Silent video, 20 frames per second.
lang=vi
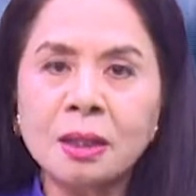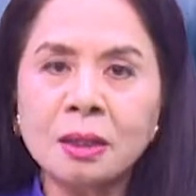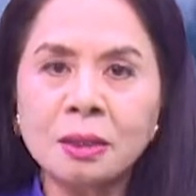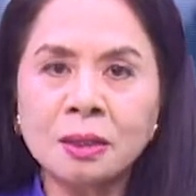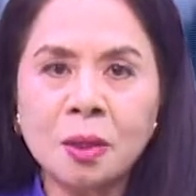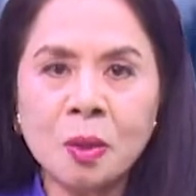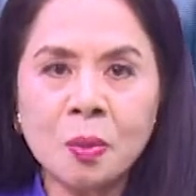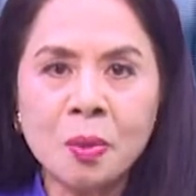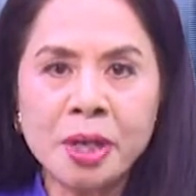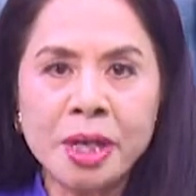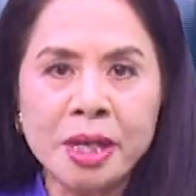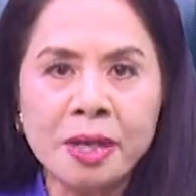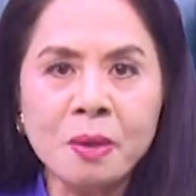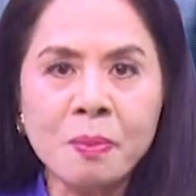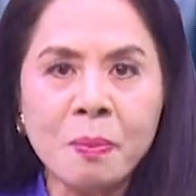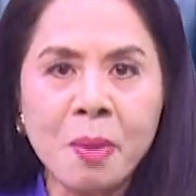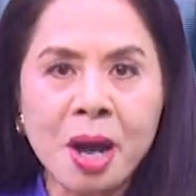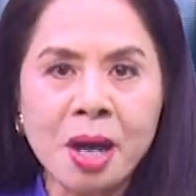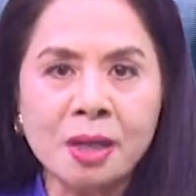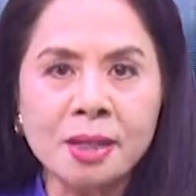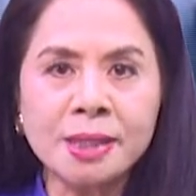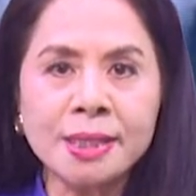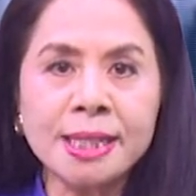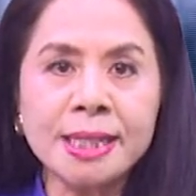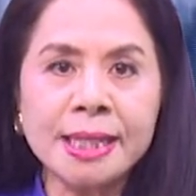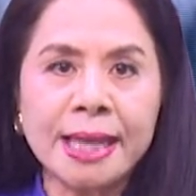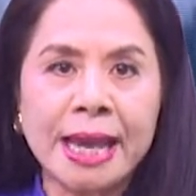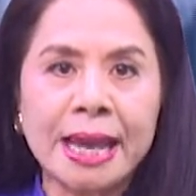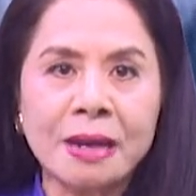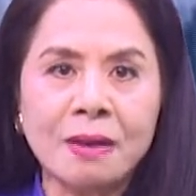Tôn kính bậc
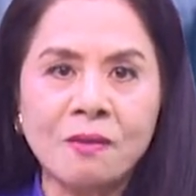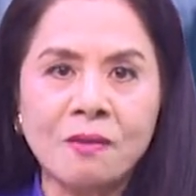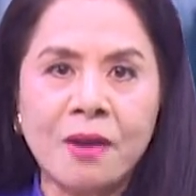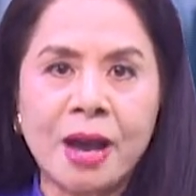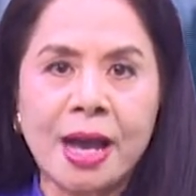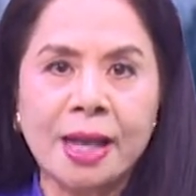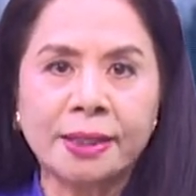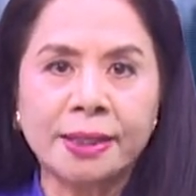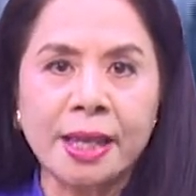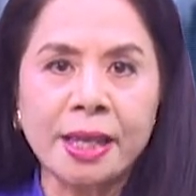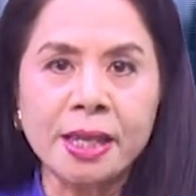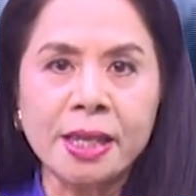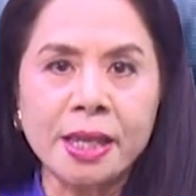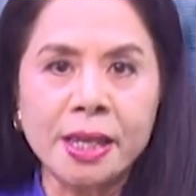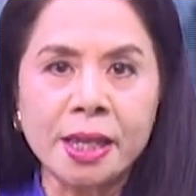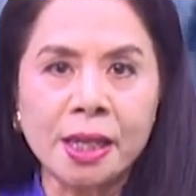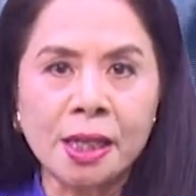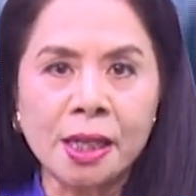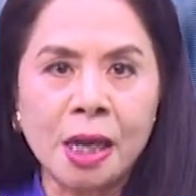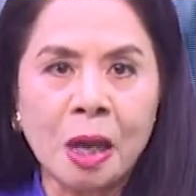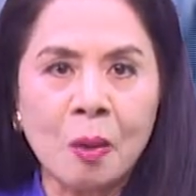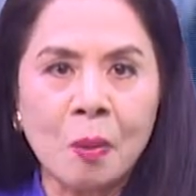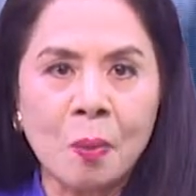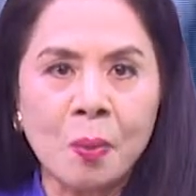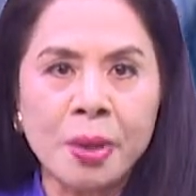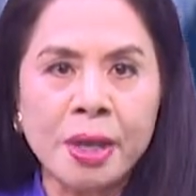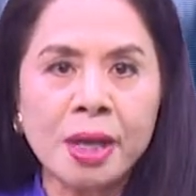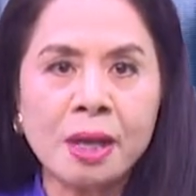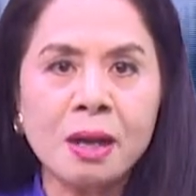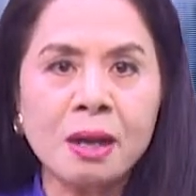sinh thành và thể hiện lòng
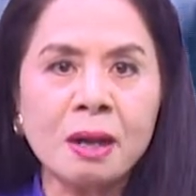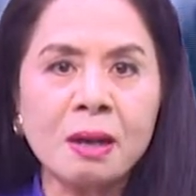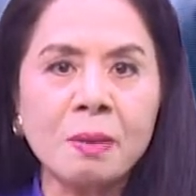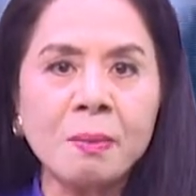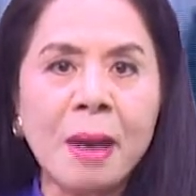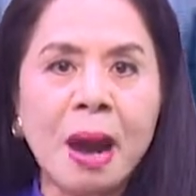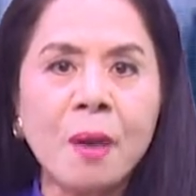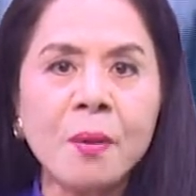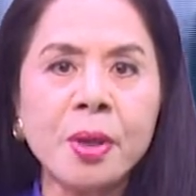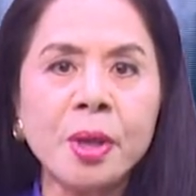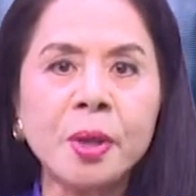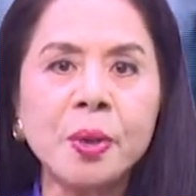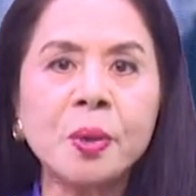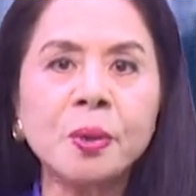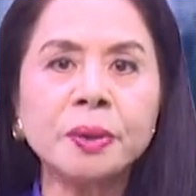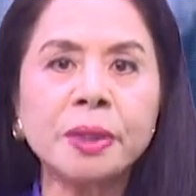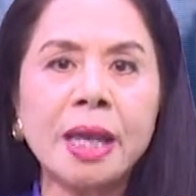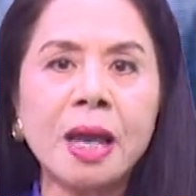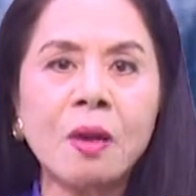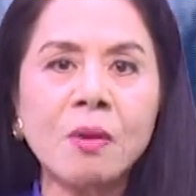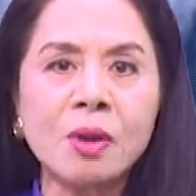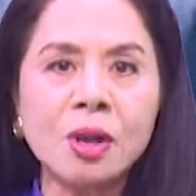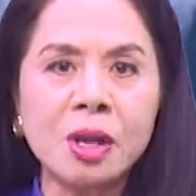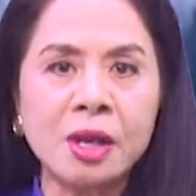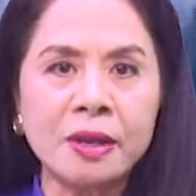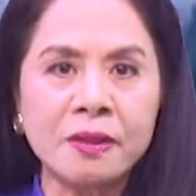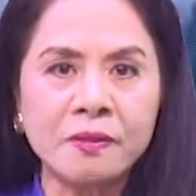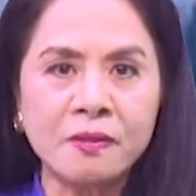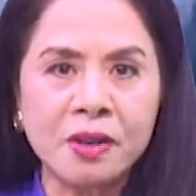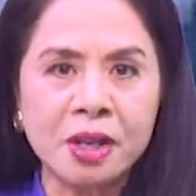biết ơn báo hiếu theo
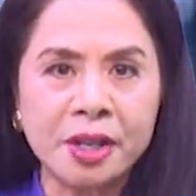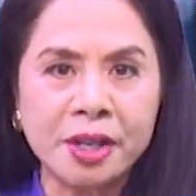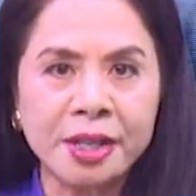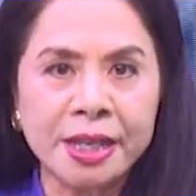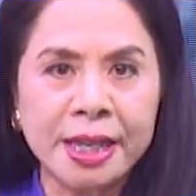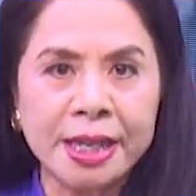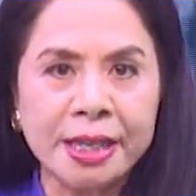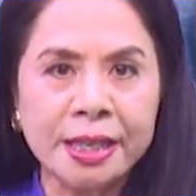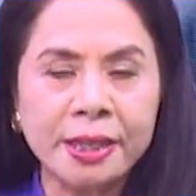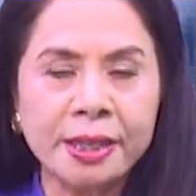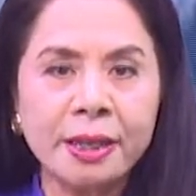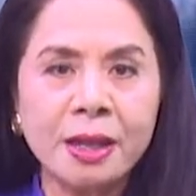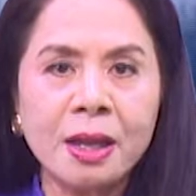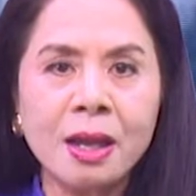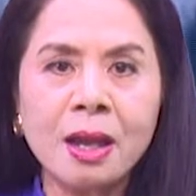lời Phật dạy.